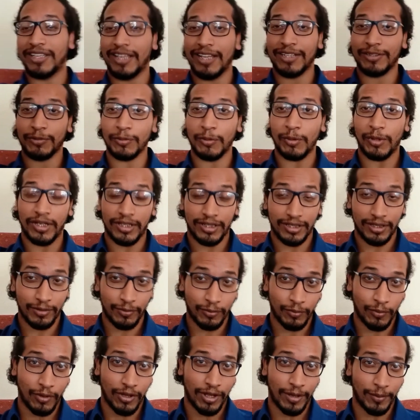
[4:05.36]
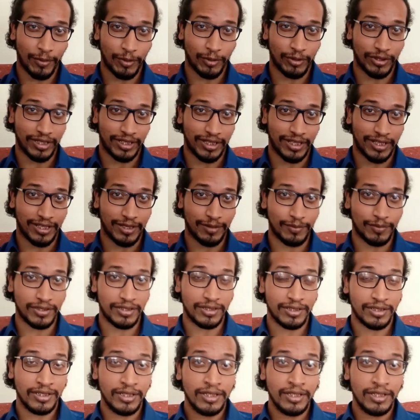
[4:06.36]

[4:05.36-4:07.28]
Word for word: क्या शुरू करते हैं वो आप लोग देखेंगे अभी